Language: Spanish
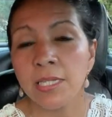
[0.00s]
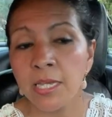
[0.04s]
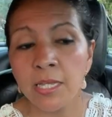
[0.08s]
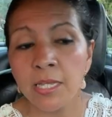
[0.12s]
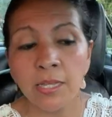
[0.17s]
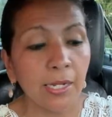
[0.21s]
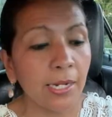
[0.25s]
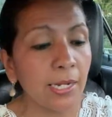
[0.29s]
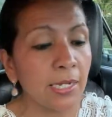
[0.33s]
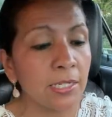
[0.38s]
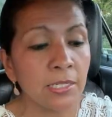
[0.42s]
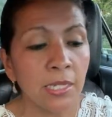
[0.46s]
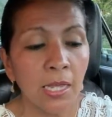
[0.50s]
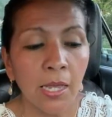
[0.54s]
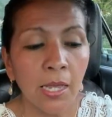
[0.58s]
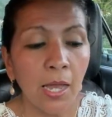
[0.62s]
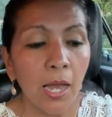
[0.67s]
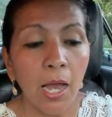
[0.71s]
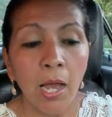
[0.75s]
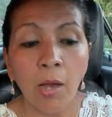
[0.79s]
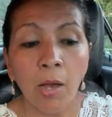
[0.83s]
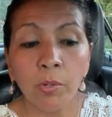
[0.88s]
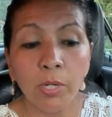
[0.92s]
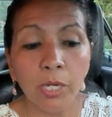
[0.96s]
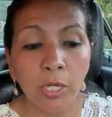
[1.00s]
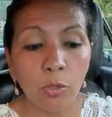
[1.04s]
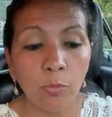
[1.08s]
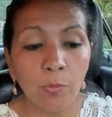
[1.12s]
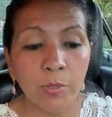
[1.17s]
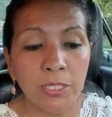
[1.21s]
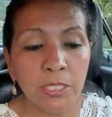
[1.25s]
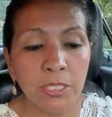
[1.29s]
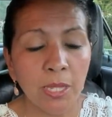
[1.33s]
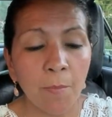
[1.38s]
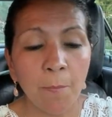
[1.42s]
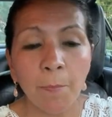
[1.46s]
y tres, aunque no
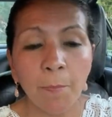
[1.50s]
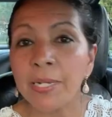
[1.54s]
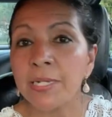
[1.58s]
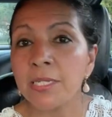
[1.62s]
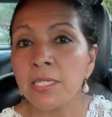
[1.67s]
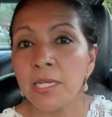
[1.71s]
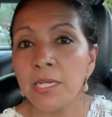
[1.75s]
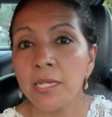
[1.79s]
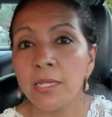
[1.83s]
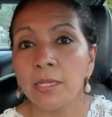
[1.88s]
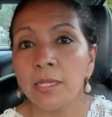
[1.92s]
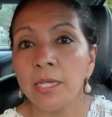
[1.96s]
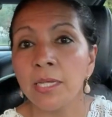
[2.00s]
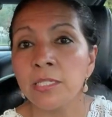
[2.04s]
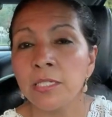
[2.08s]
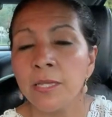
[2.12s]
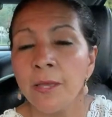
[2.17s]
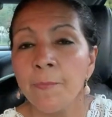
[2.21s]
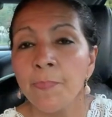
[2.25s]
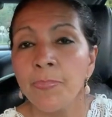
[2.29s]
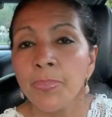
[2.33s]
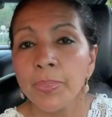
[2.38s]
estén presentes,